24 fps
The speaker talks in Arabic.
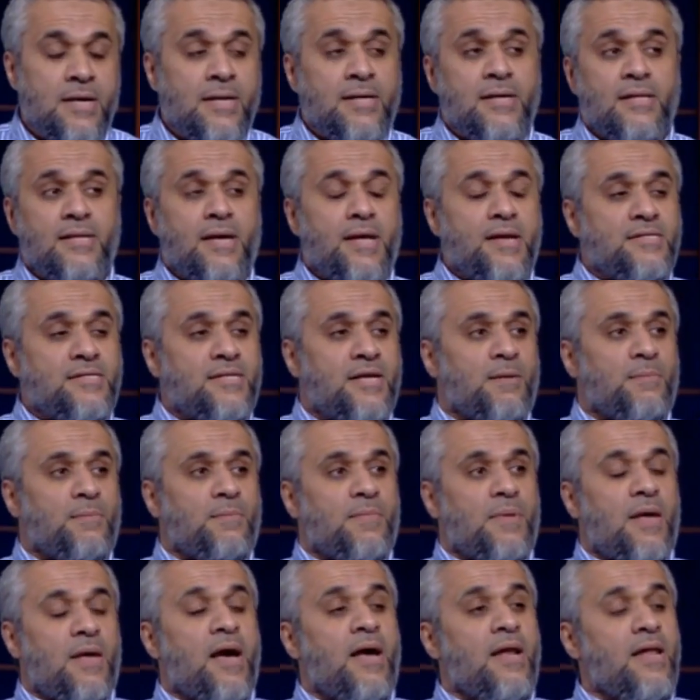قلت خليني اجرب
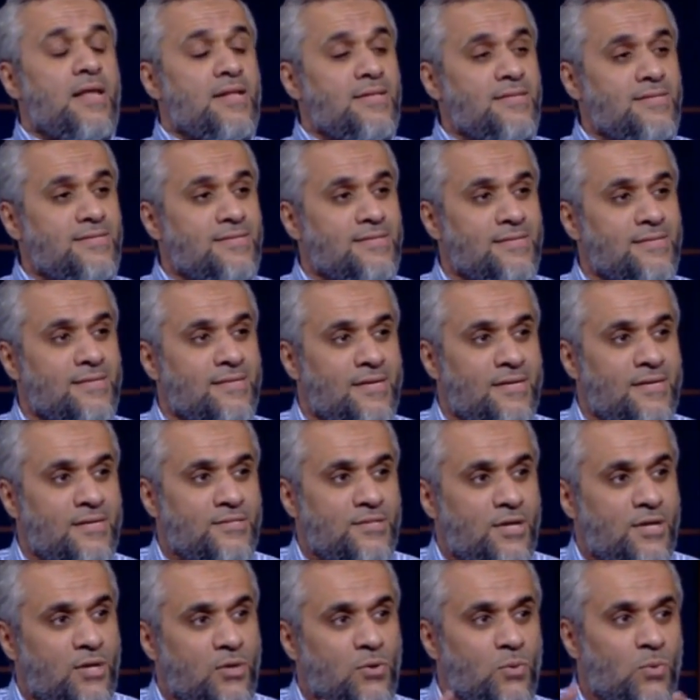اعلنت
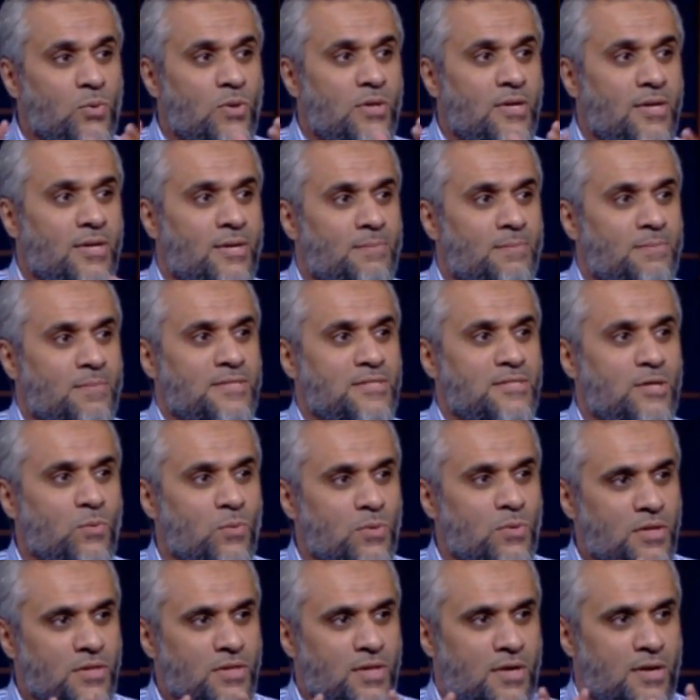كان اقول
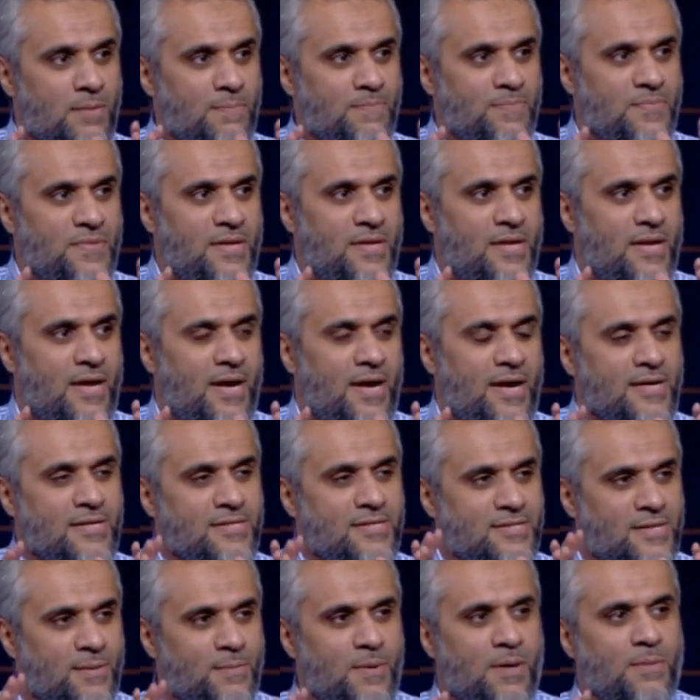بسوي نظام حق
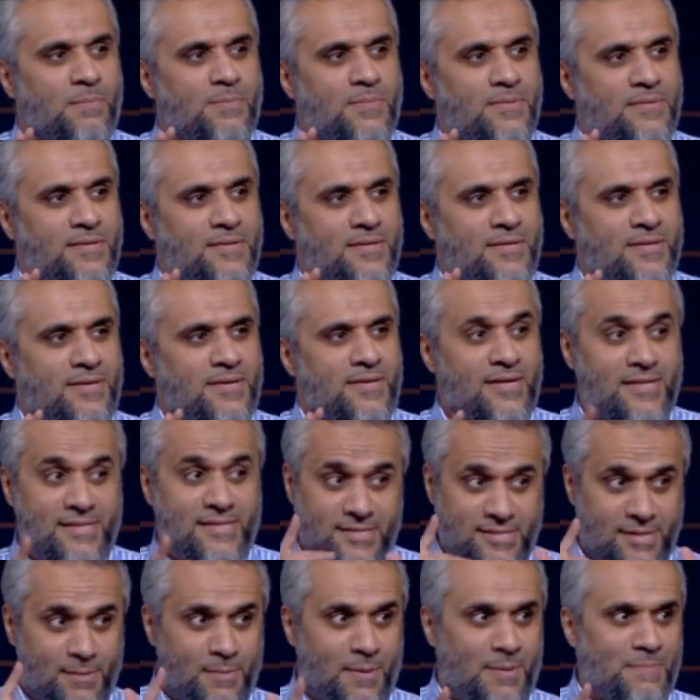الشباب قلت
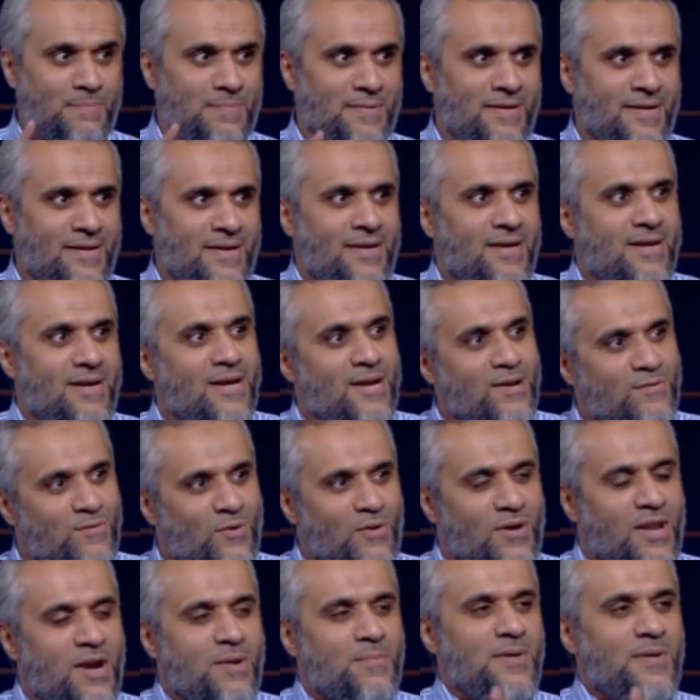الشباب إيه؟ اللي فوق
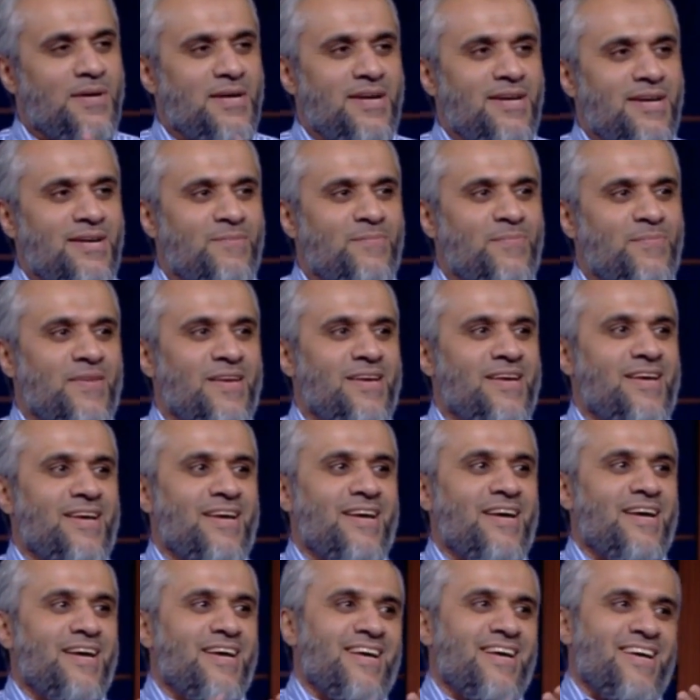ال 40 هو
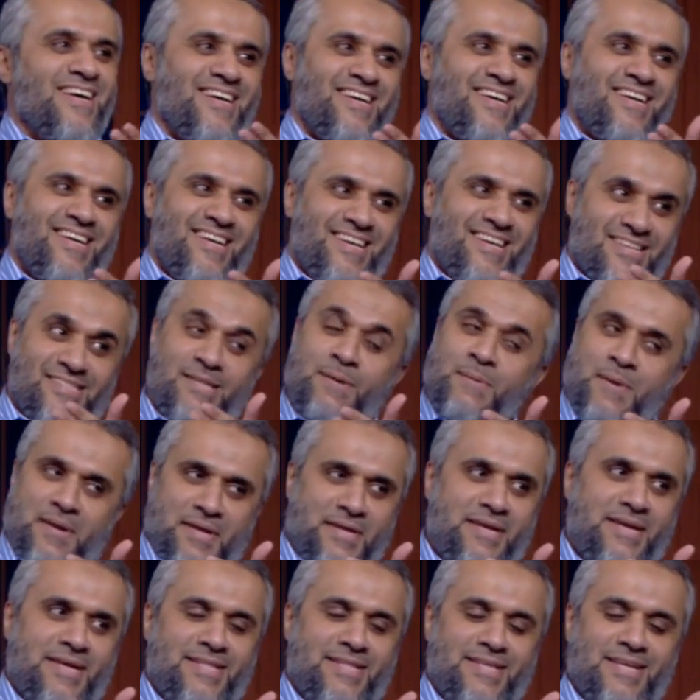شباب بعد اي طبعا
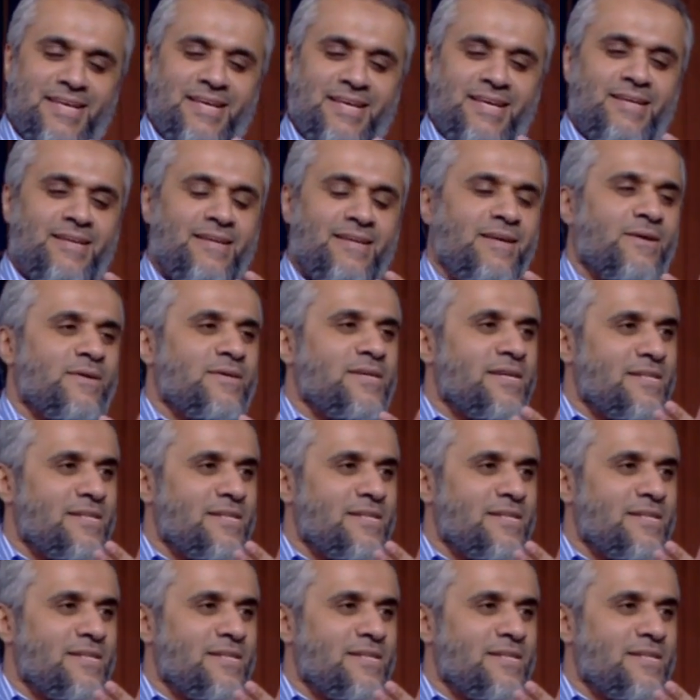اكيد إيه؟